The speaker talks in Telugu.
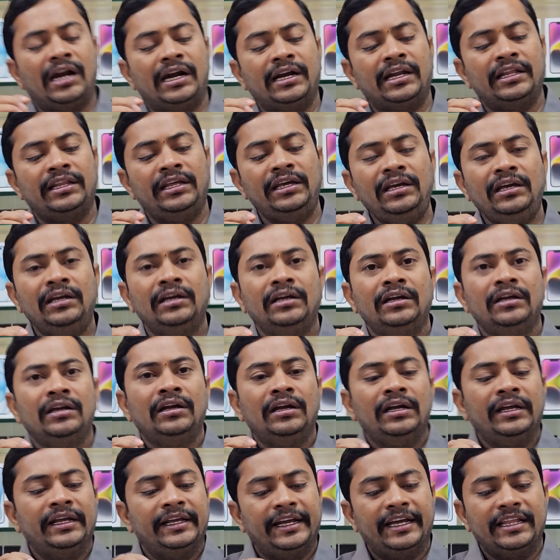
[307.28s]
అట్లాంటిది
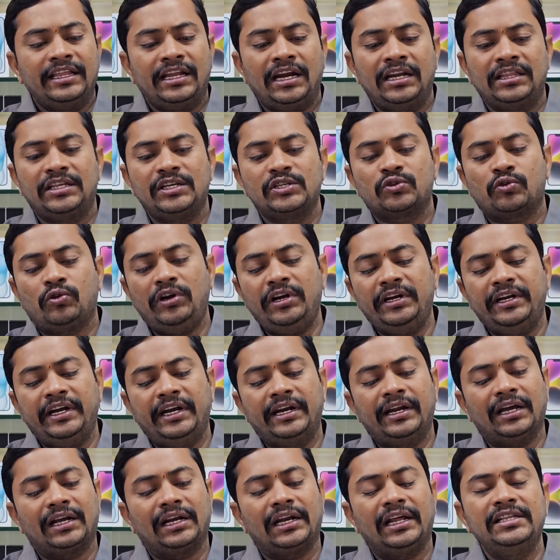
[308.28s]
ఏదైనా తీసుకొని
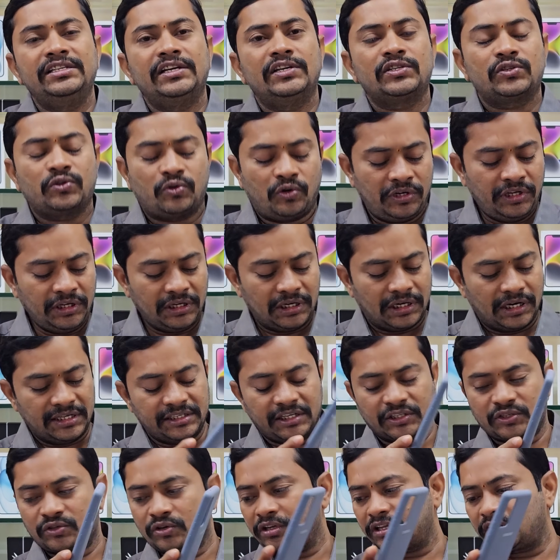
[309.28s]
నీట్గా క్లీన్ చేసుకొని క్లీన్
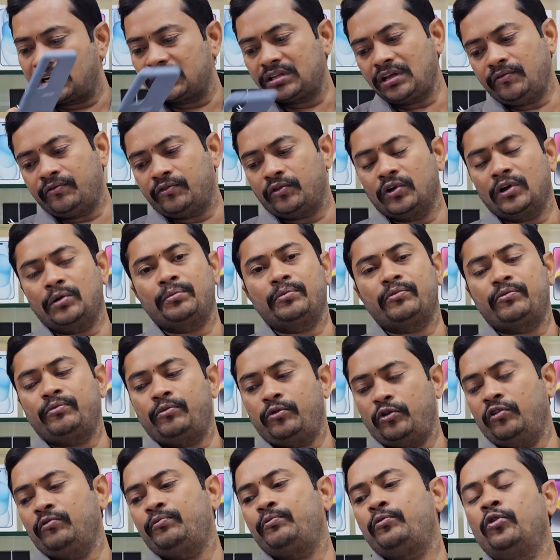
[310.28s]
చేసుకున్న తర్వాత ఫోన్
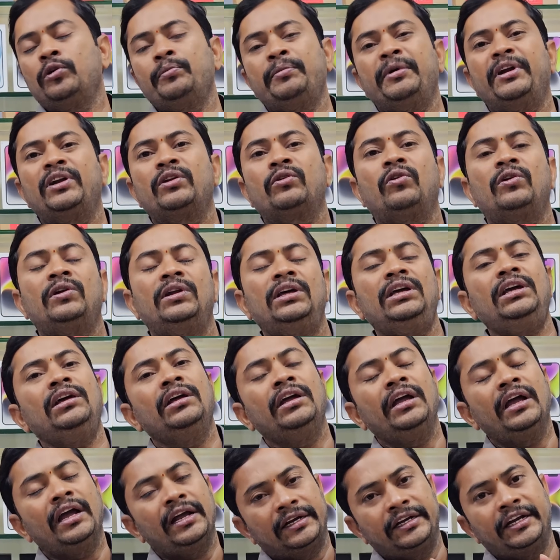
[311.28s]
ఫోన్ ఫోన్ పెట్టుకోండి
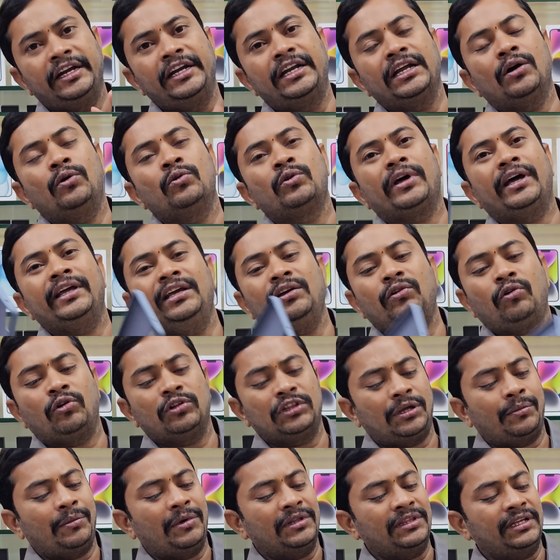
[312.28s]
నీట్గా ఉంటాయి
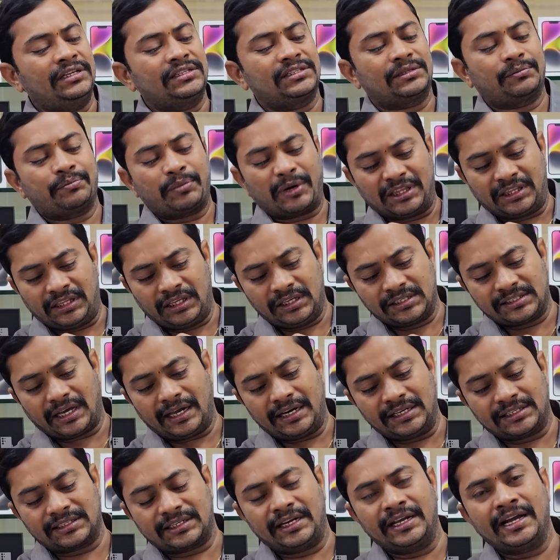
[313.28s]
కొంతమంది
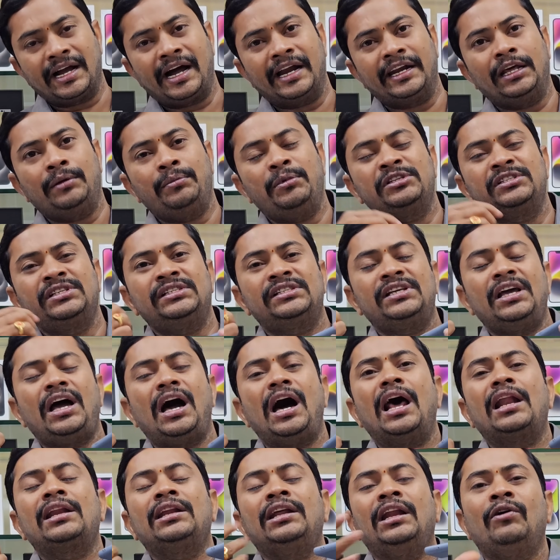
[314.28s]
ప్రతిసారి స్క్రీన్ గార్డ్ వేయించేసి
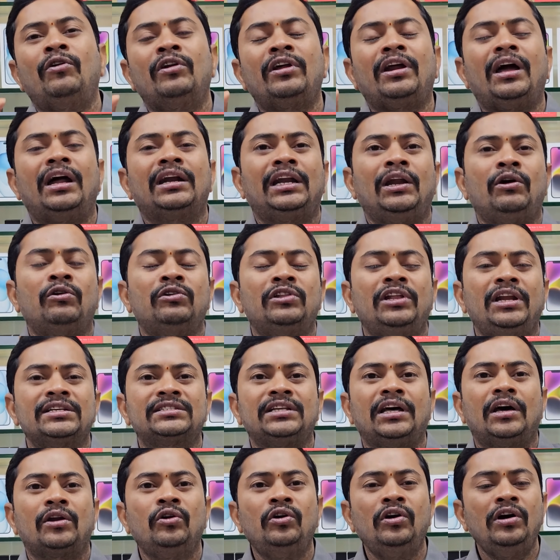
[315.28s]
ఆరు నెలల వరకు అట్లే
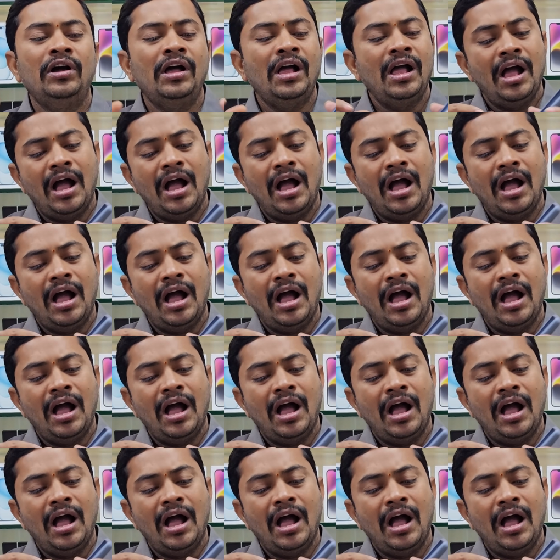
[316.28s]
వదిలేస్తారు